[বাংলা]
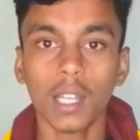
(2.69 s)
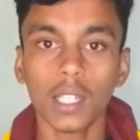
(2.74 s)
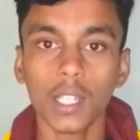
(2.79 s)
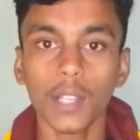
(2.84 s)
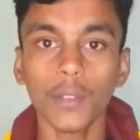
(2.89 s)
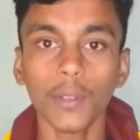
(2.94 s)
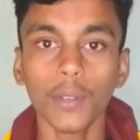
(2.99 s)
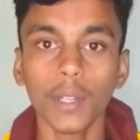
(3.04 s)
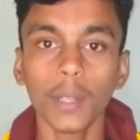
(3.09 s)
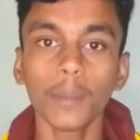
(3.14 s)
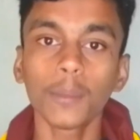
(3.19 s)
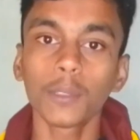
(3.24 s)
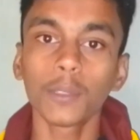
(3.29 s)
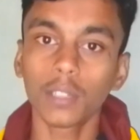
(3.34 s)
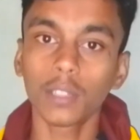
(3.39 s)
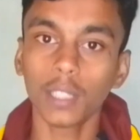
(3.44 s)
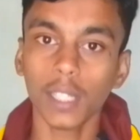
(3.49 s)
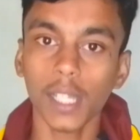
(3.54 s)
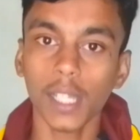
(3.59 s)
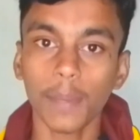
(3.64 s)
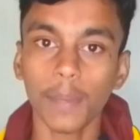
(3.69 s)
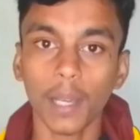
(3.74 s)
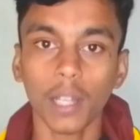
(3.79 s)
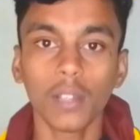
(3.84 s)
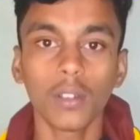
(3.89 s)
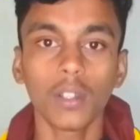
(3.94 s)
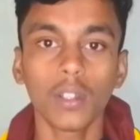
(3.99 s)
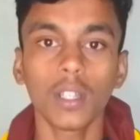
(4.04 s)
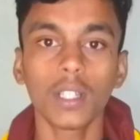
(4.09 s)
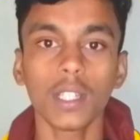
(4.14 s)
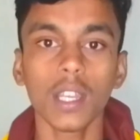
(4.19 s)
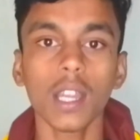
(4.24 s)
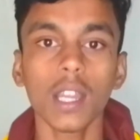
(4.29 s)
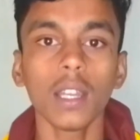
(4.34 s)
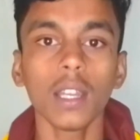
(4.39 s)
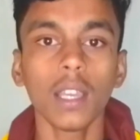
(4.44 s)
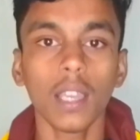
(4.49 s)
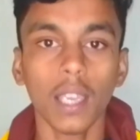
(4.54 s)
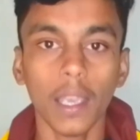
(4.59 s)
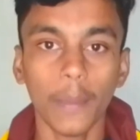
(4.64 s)
আশা করি প্রত্যেকেই ভালো
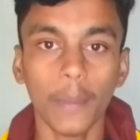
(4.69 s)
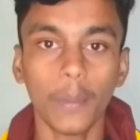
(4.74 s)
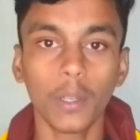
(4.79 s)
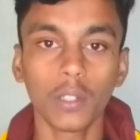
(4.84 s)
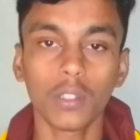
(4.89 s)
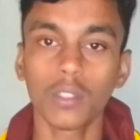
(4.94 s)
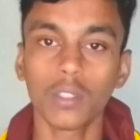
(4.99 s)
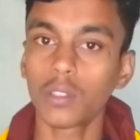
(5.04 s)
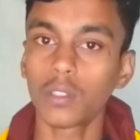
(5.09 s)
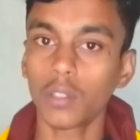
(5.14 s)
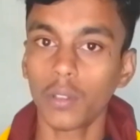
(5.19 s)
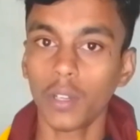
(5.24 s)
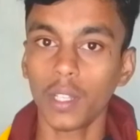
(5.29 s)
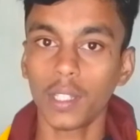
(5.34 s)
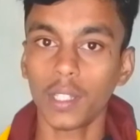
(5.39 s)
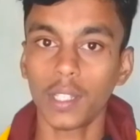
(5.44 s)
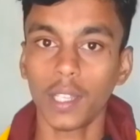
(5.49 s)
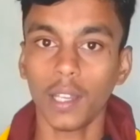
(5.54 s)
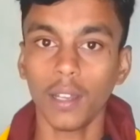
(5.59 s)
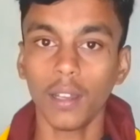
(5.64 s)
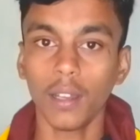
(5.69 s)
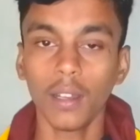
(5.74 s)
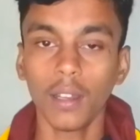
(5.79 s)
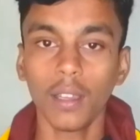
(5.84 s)
রয়েছেন এবং সুস্থ রয়েছেন